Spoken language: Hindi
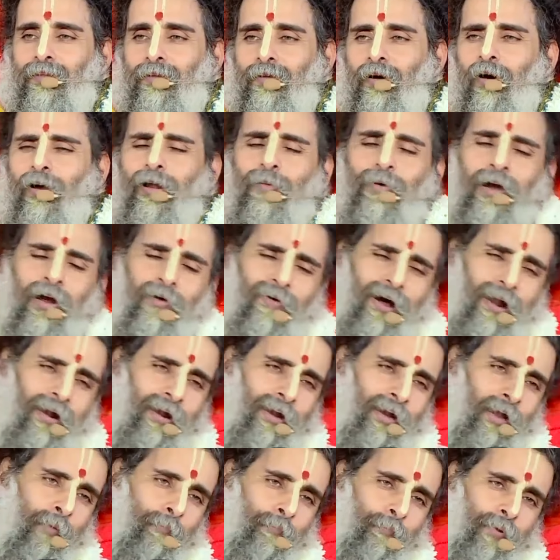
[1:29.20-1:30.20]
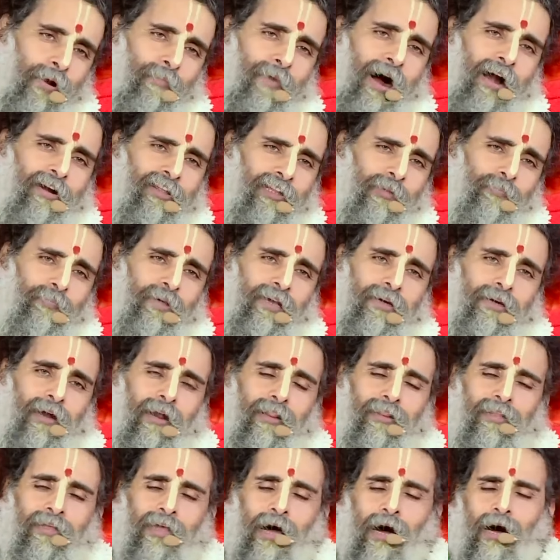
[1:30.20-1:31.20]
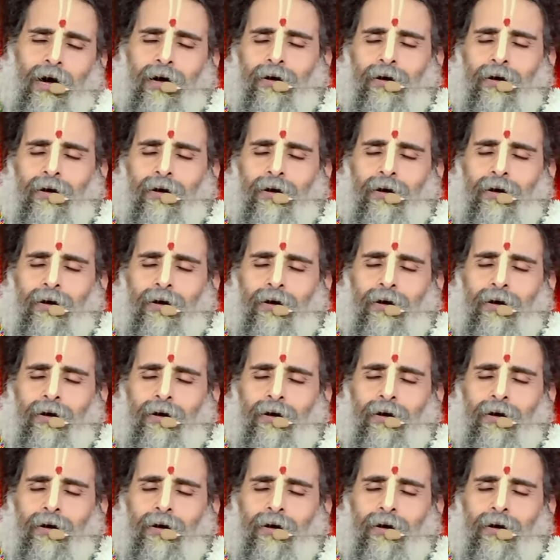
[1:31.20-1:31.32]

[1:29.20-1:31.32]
और भगवान ने प्रमाणित भी कर दिया